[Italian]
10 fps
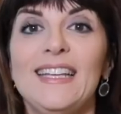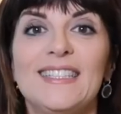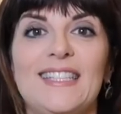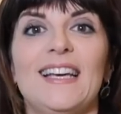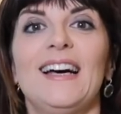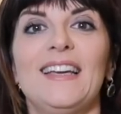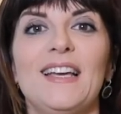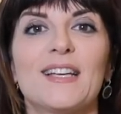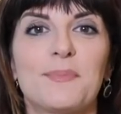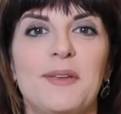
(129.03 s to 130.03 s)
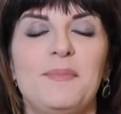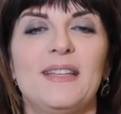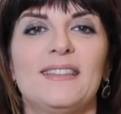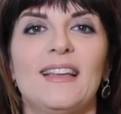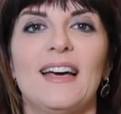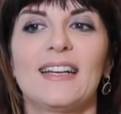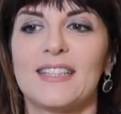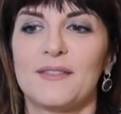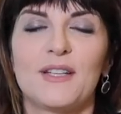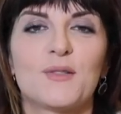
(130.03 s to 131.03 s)
Iniziai a sperimentare
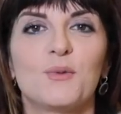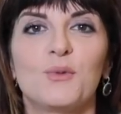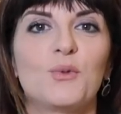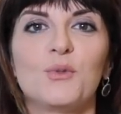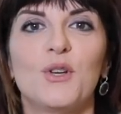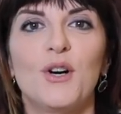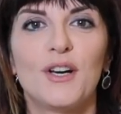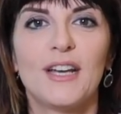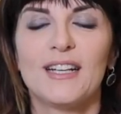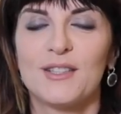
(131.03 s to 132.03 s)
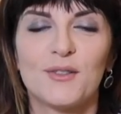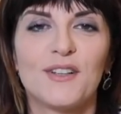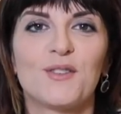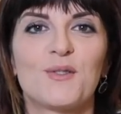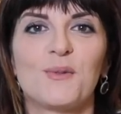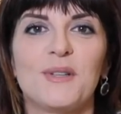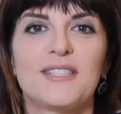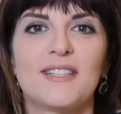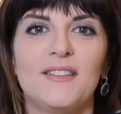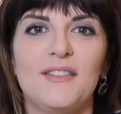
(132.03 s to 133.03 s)
attraverso un tutorial trovato su
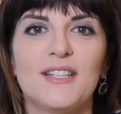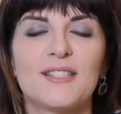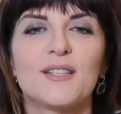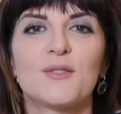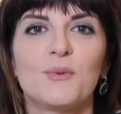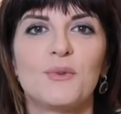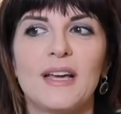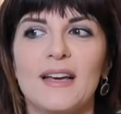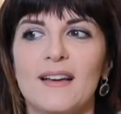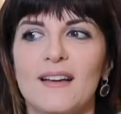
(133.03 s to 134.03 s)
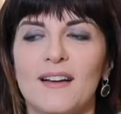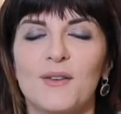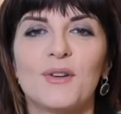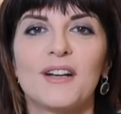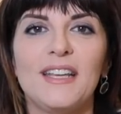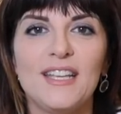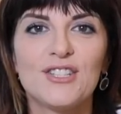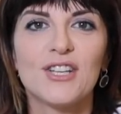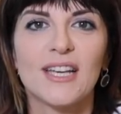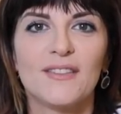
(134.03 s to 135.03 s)
queste riviste su una
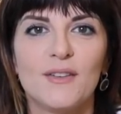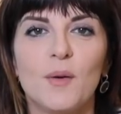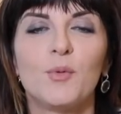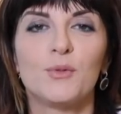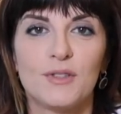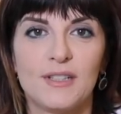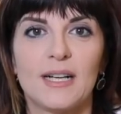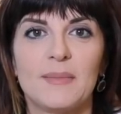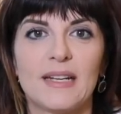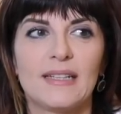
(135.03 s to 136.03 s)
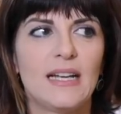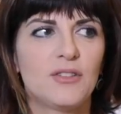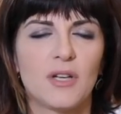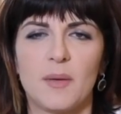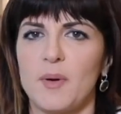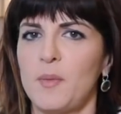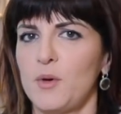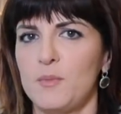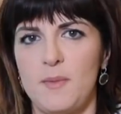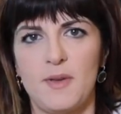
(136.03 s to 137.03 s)
cornice che avevo appunto in camera da letto e che
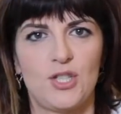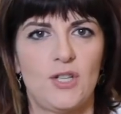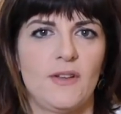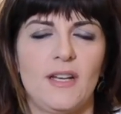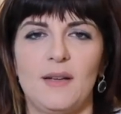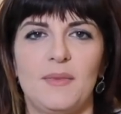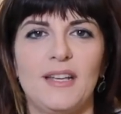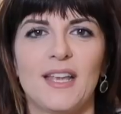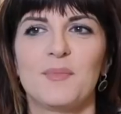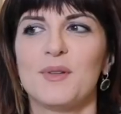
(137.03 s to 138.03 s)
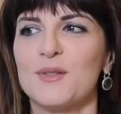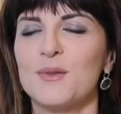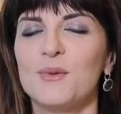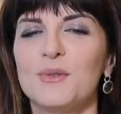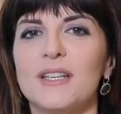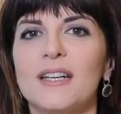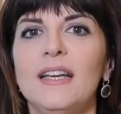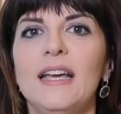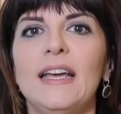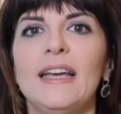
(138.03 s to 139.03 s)
proprio non mi piaceva nella maniera più
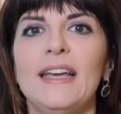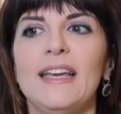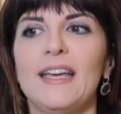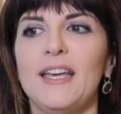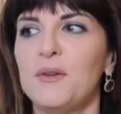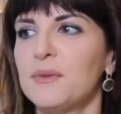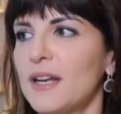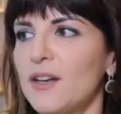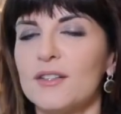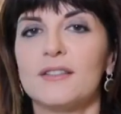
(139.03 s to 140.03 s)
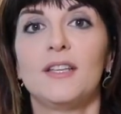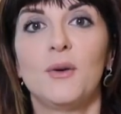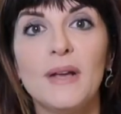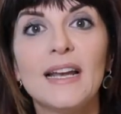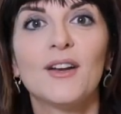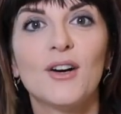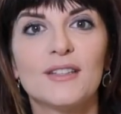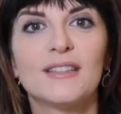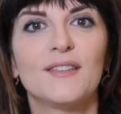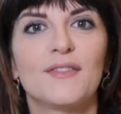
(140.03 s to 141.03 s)
assoluta e in, not- in quella
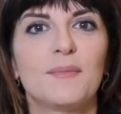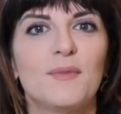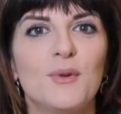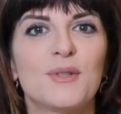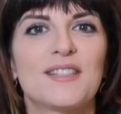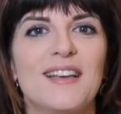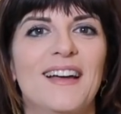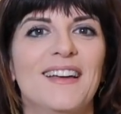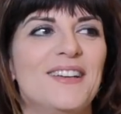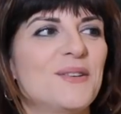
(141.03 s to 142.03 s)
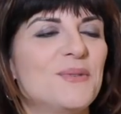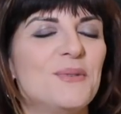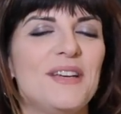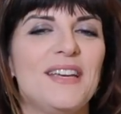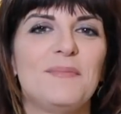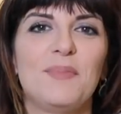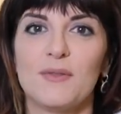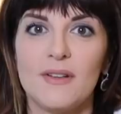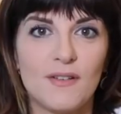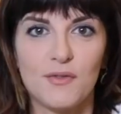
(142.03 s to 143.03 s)
notte famosa in cui
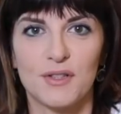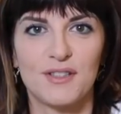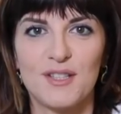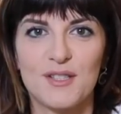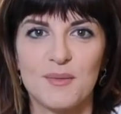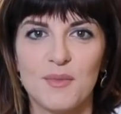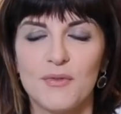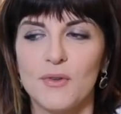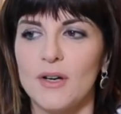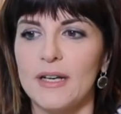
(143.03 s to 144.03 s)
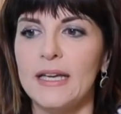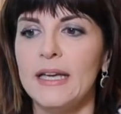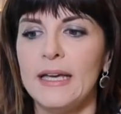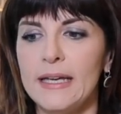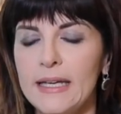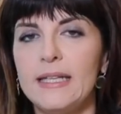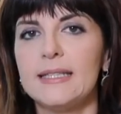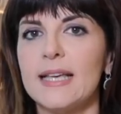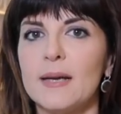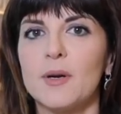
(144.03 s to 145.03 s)
pioveva fortissimo fuori
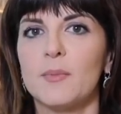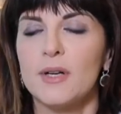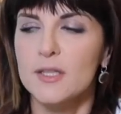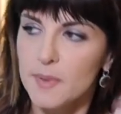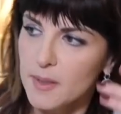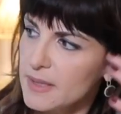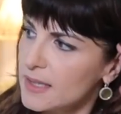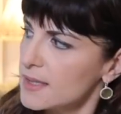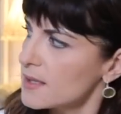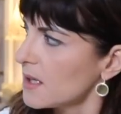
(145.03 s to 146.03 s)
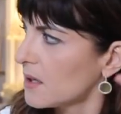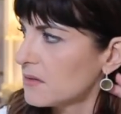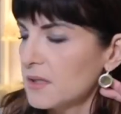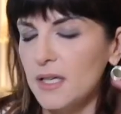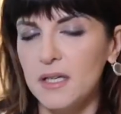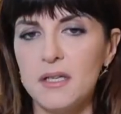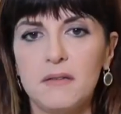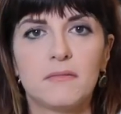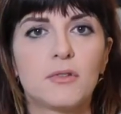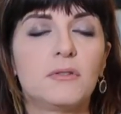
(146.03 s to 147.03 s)
iniziai proprio la sperimentazione con,
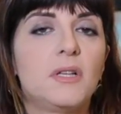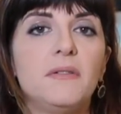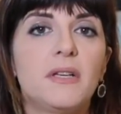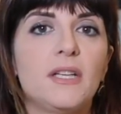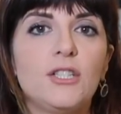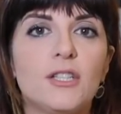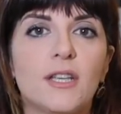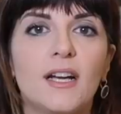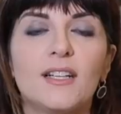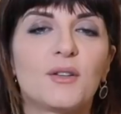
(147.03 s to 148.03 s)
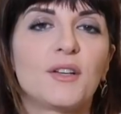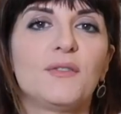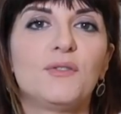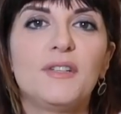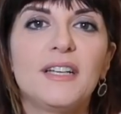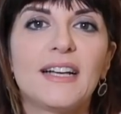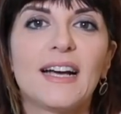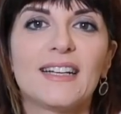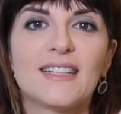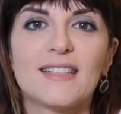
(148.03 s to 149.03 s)
dei, con delle vernici tra l'altro che avevo in
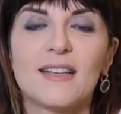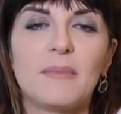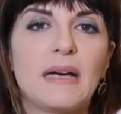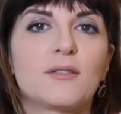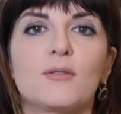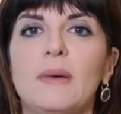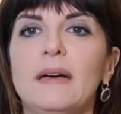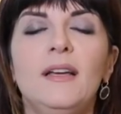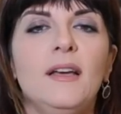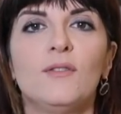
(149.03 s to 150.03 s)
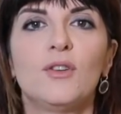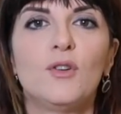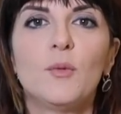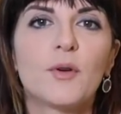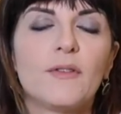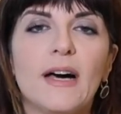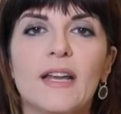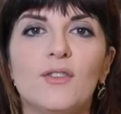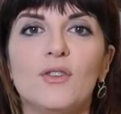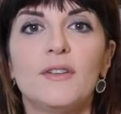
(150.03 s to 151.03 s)
casa ma insomma volevo
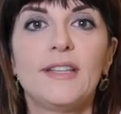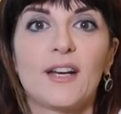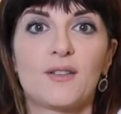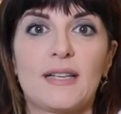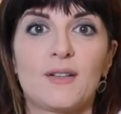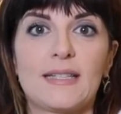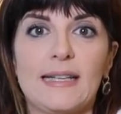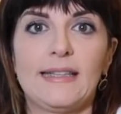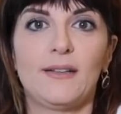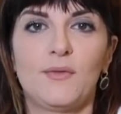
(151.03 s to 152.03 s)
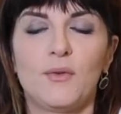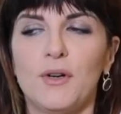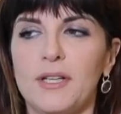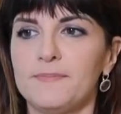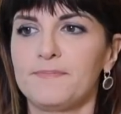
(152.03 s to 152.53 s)
provare, volevo vedere cosa saltava fuori.